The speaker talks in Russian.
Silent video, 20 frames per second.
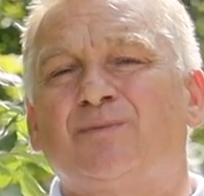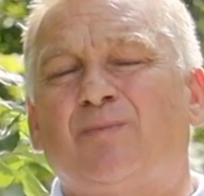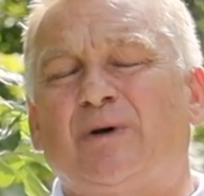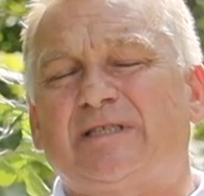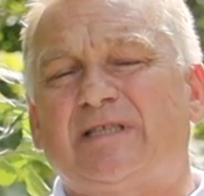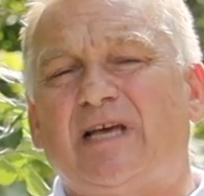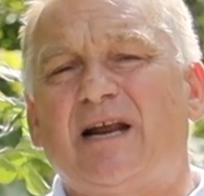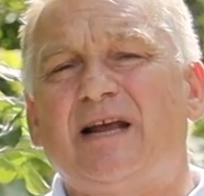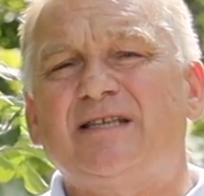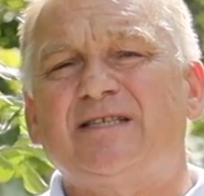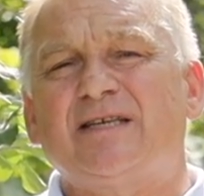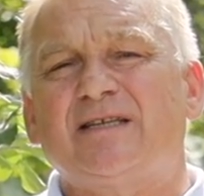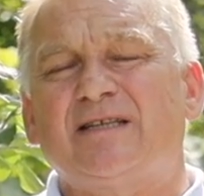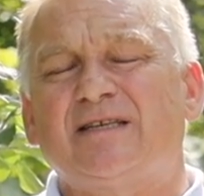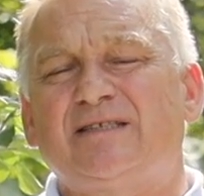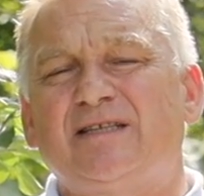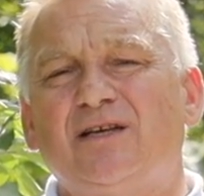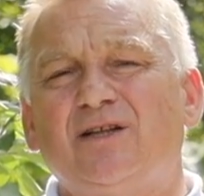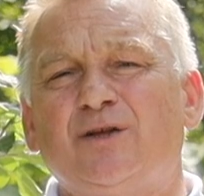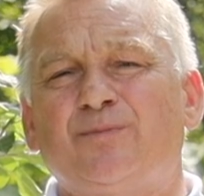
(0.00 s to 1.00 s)
Постарайтесь
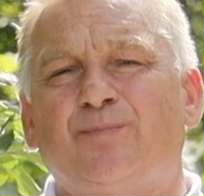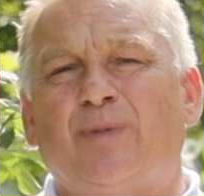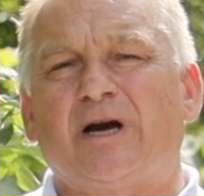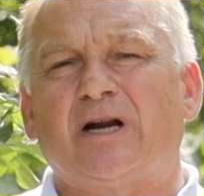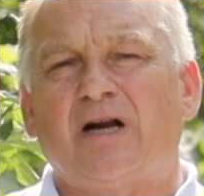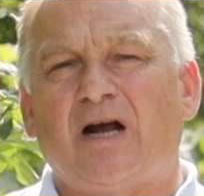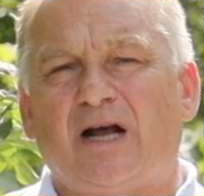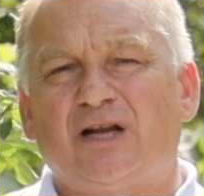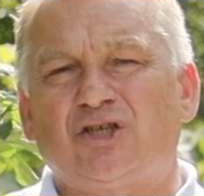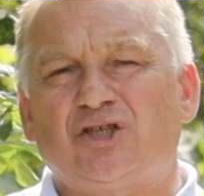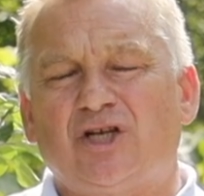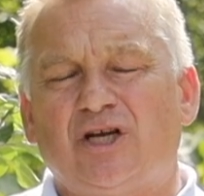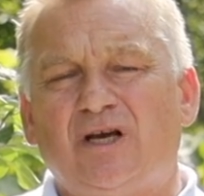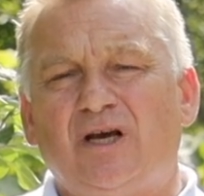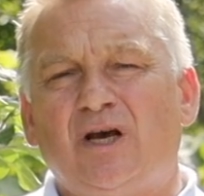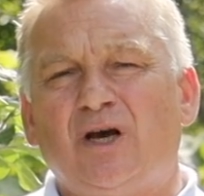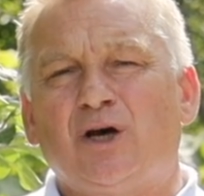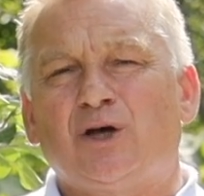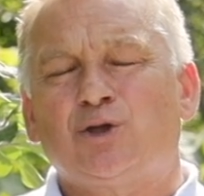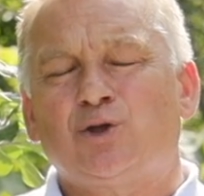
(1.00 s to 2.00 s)
это сделать
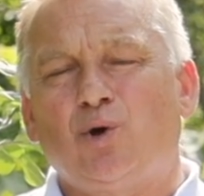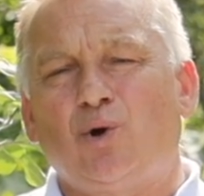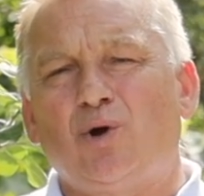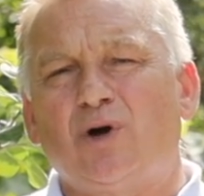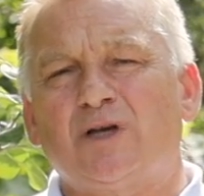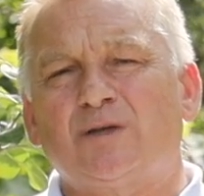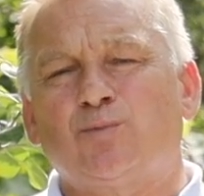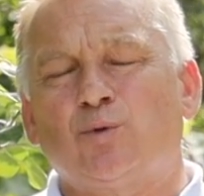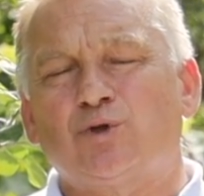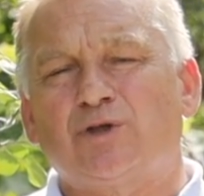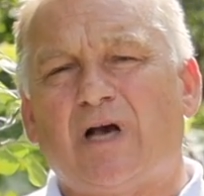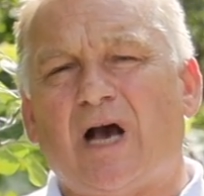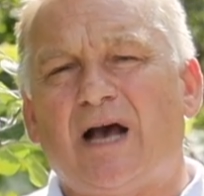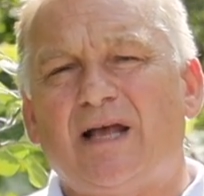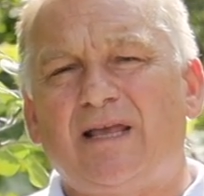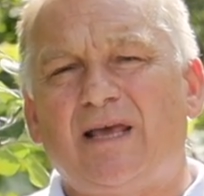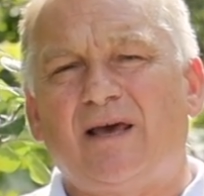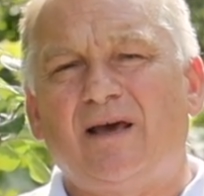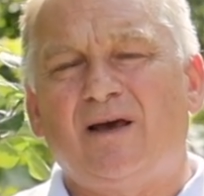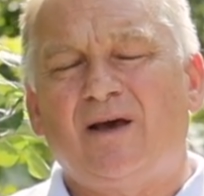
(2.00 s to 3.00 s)
пораньше, до
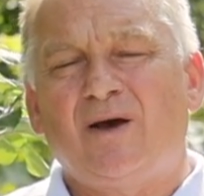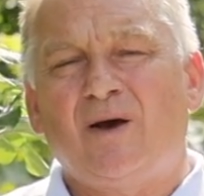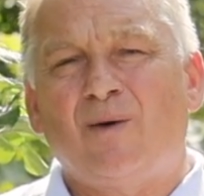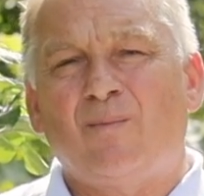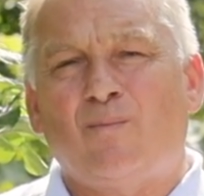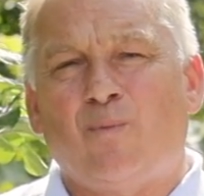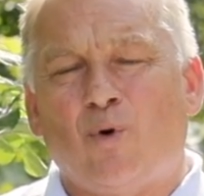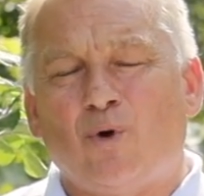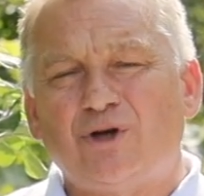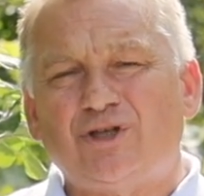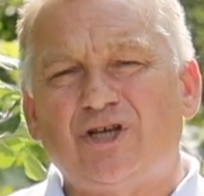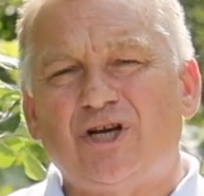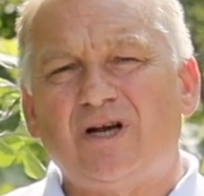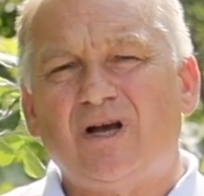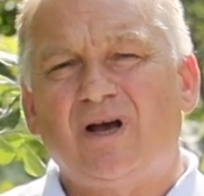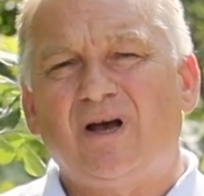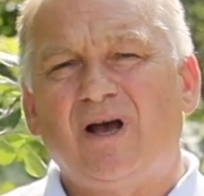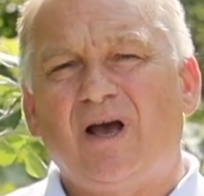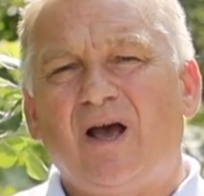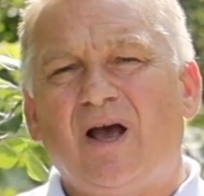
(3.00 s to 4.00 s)
распускания почек,
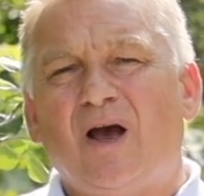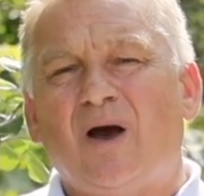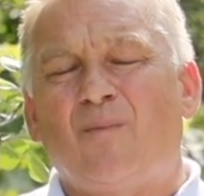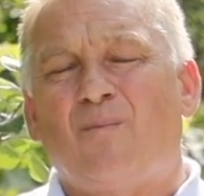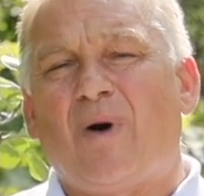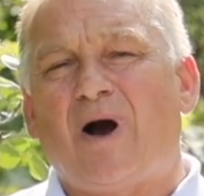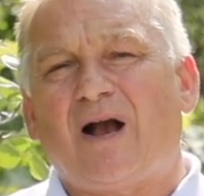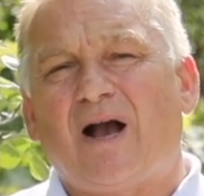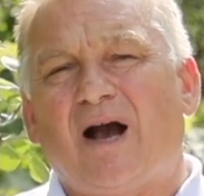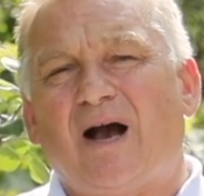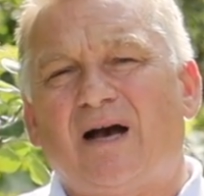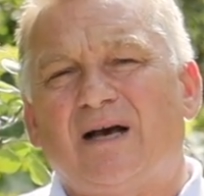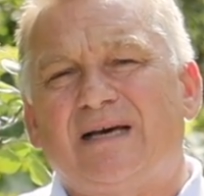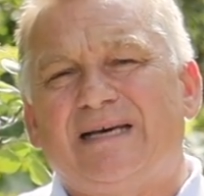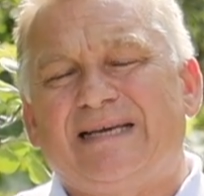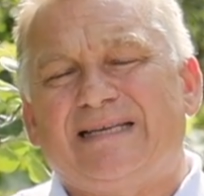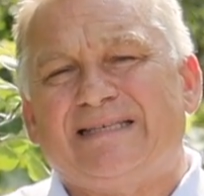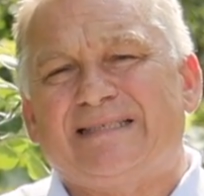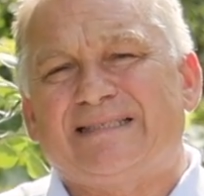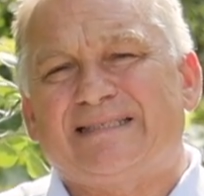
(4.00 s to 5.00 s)
пока
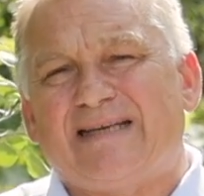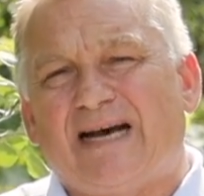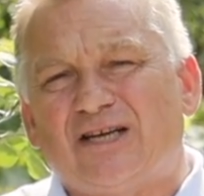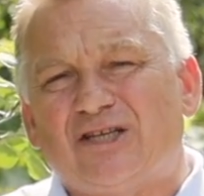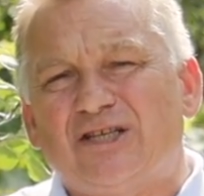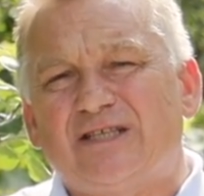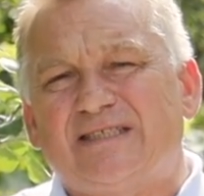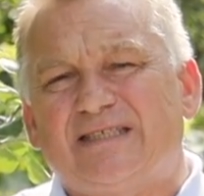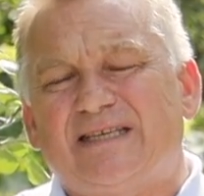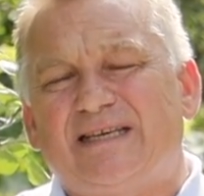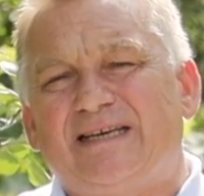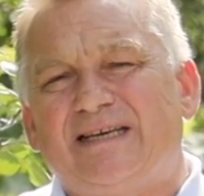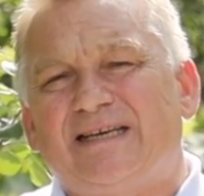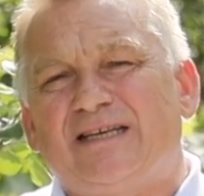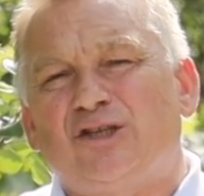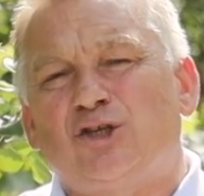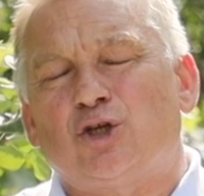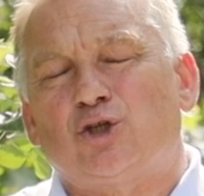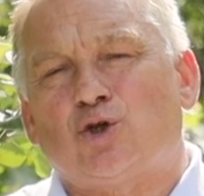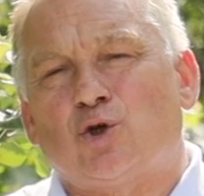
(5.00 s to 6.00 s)
эти саженцы
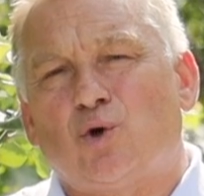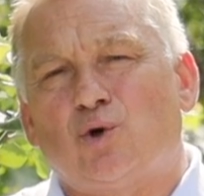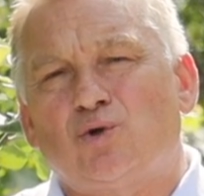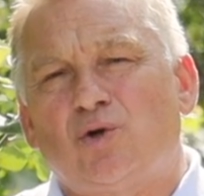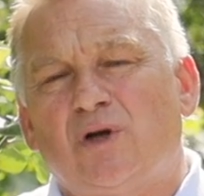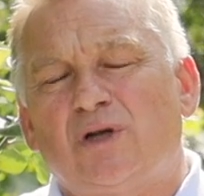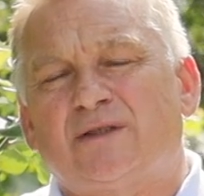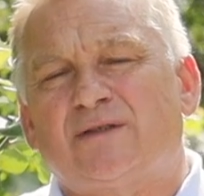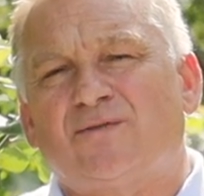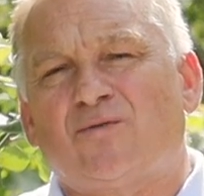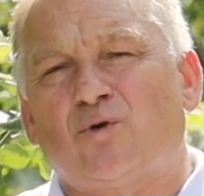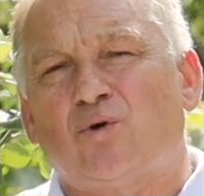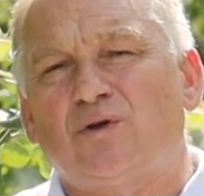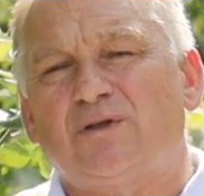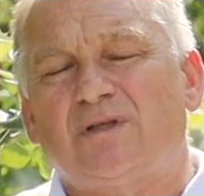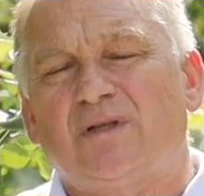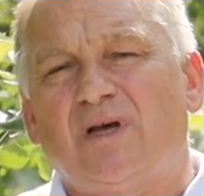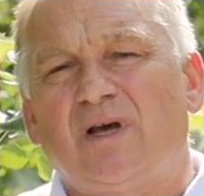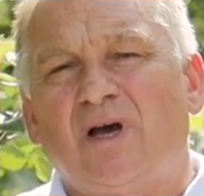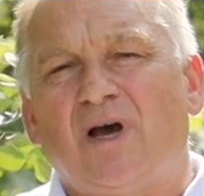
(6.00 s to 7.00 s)
не тронулись в
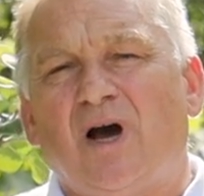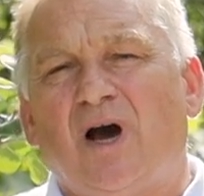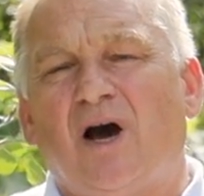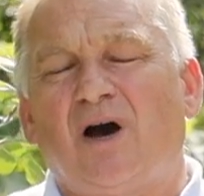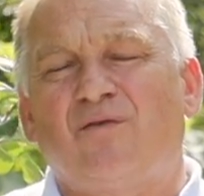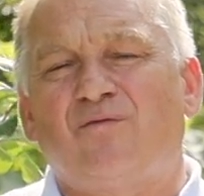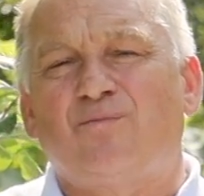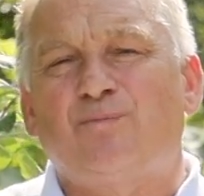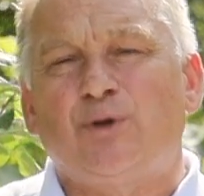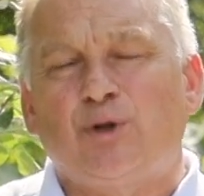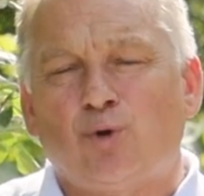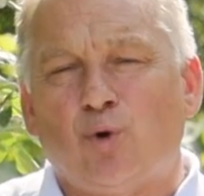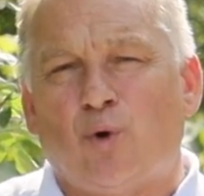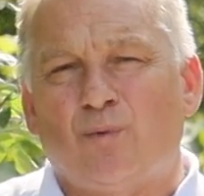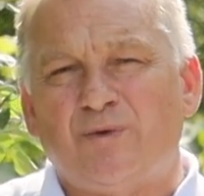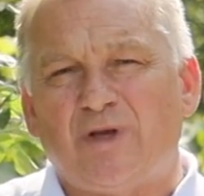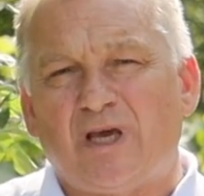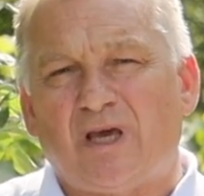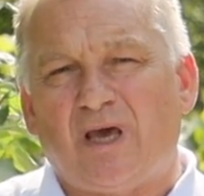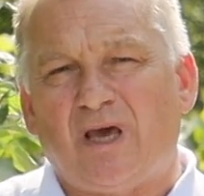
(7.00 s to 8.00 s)
рост а в
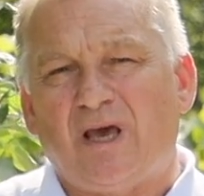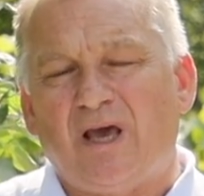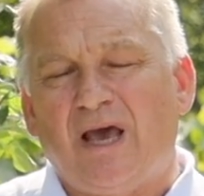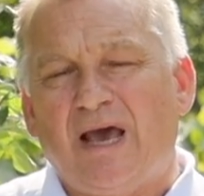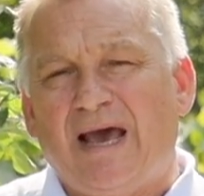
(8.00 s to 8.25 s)
питомнике.